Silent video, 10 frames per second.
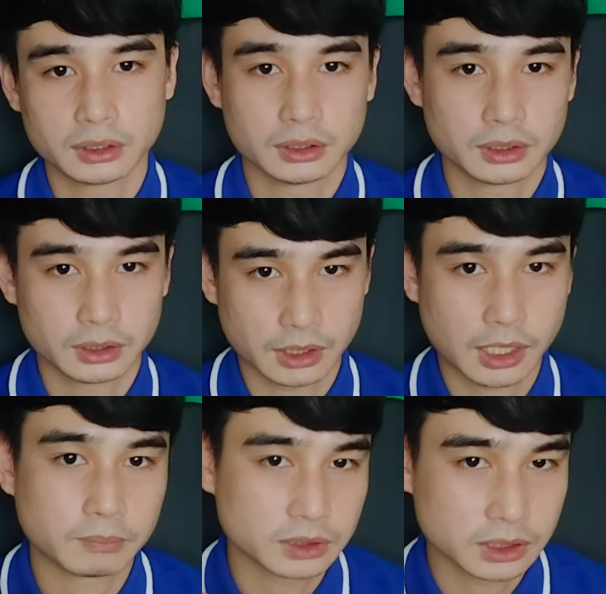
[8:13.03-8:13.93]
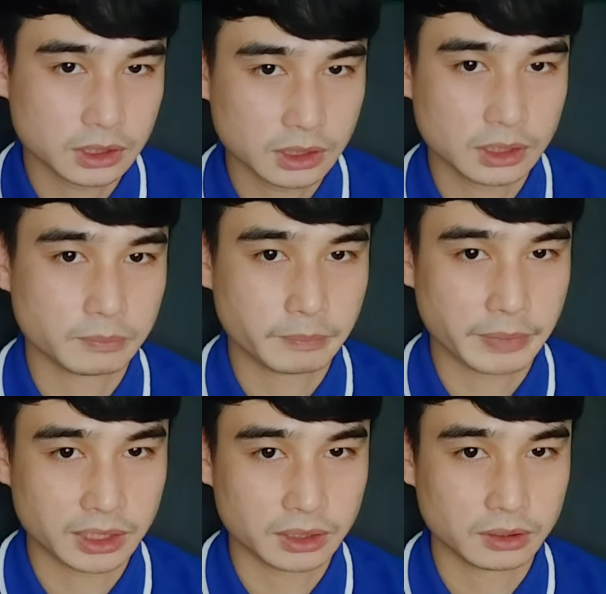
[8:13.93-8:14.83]
นะครับที่เป็น
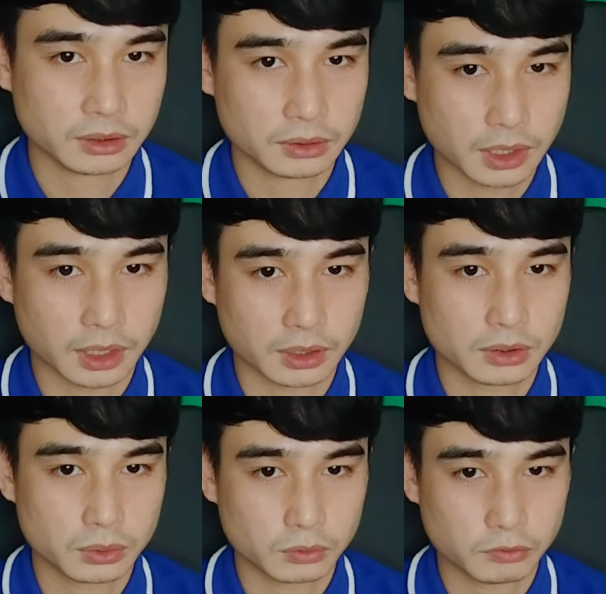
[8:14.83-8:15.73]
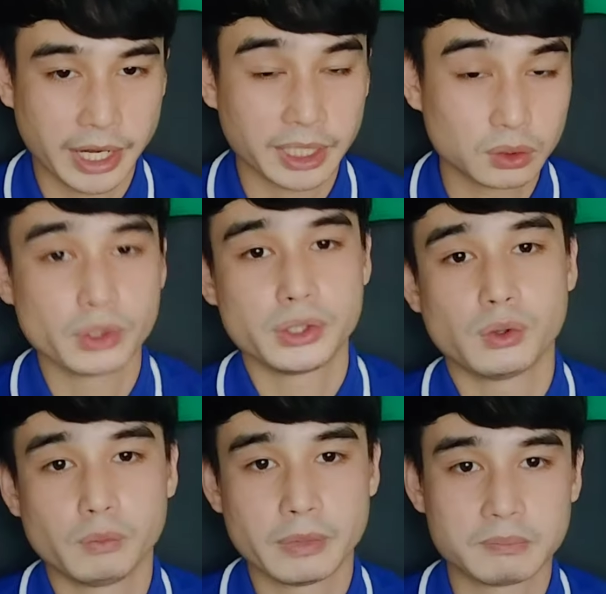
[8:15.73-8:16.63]
แฟนตัวยงแบ
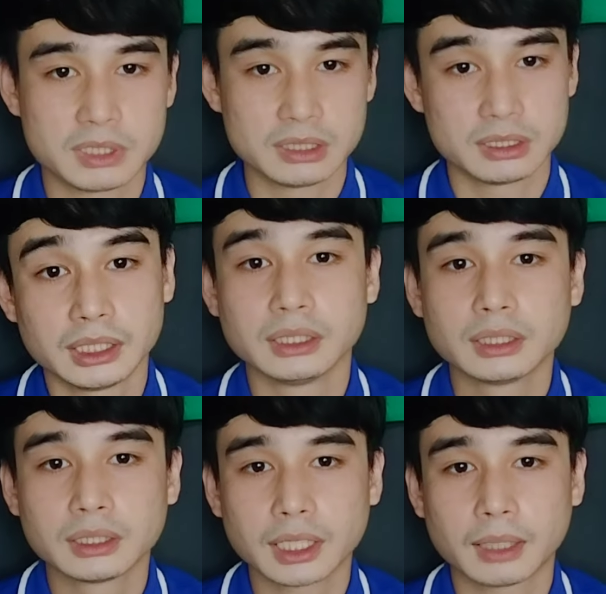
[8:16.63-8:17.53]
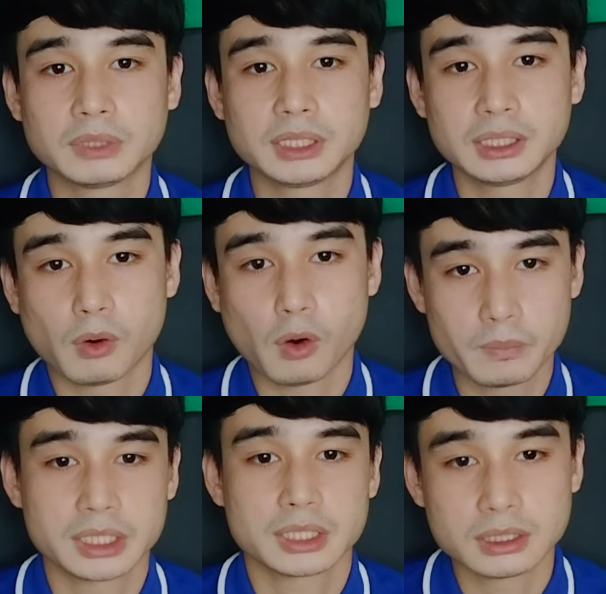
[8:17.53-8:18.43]
บจริงๆนะครับที่พร้อมจะ
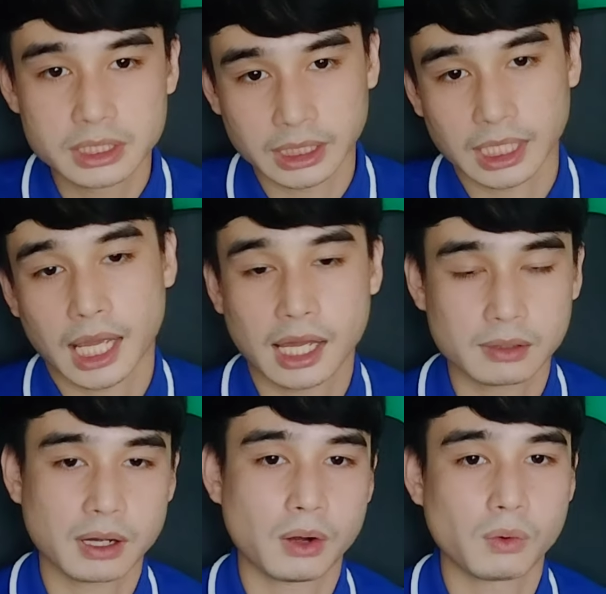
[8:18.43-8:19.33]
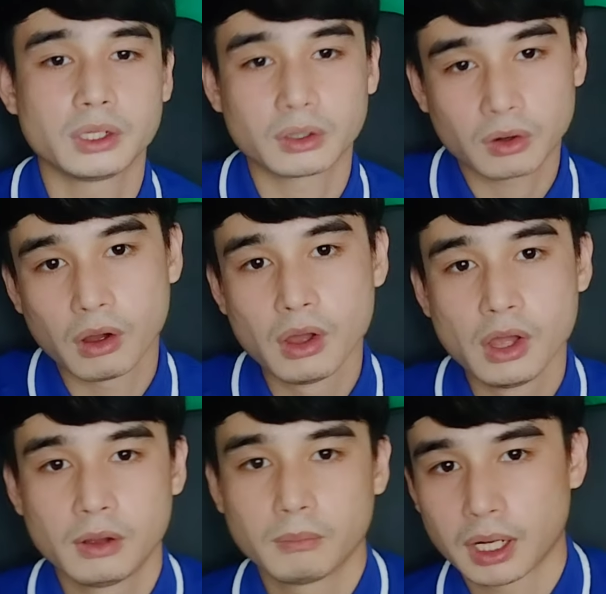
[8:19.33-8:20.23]
ซื้อสินค้าเขาแล้วก็
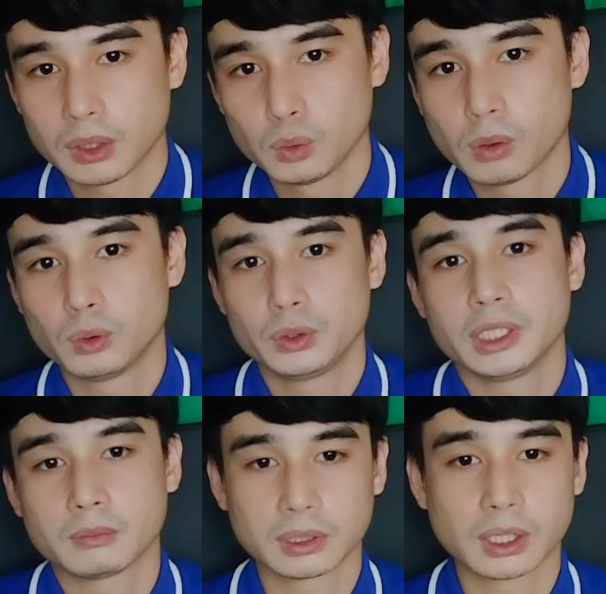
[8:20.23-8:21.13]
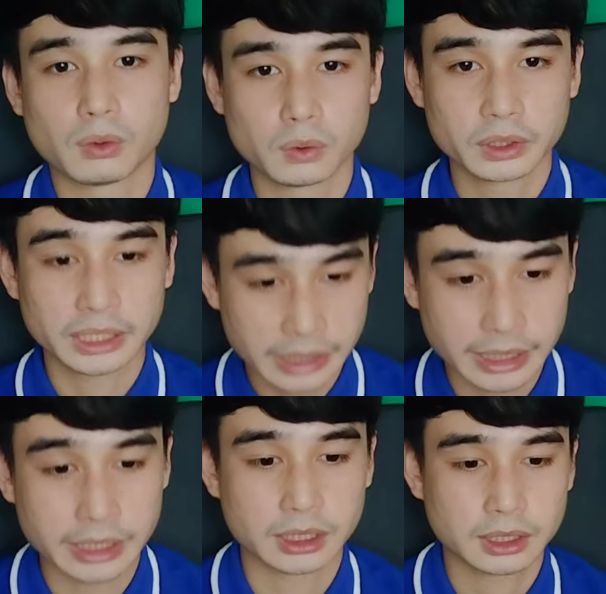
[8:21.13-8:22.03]
มาร่วมธุรกิจเรานั่นเอง
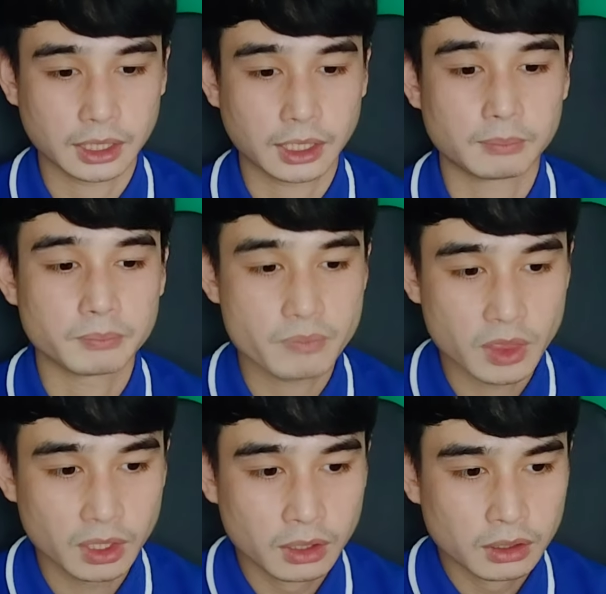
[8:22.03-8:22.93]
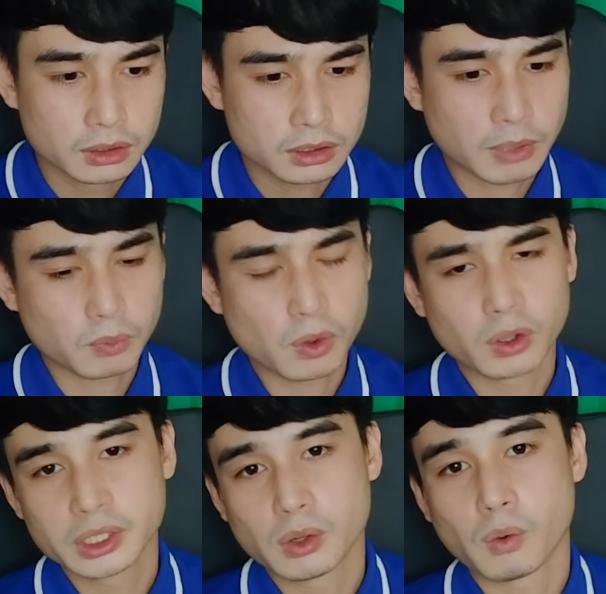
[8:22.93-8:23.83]
นะครับสำหรับข้อที่
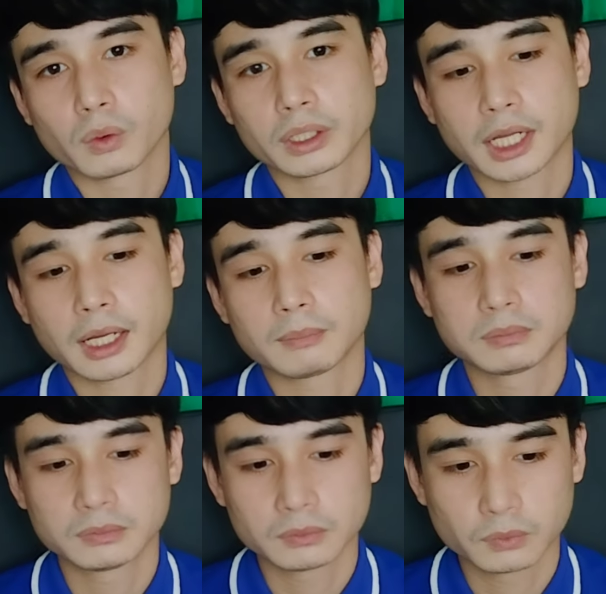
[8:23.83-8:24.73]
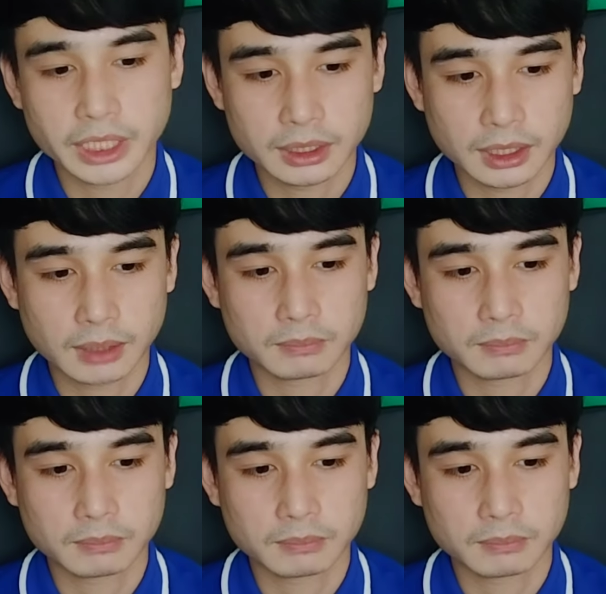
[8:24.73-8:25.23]
6นะครับวันนี้นะครับ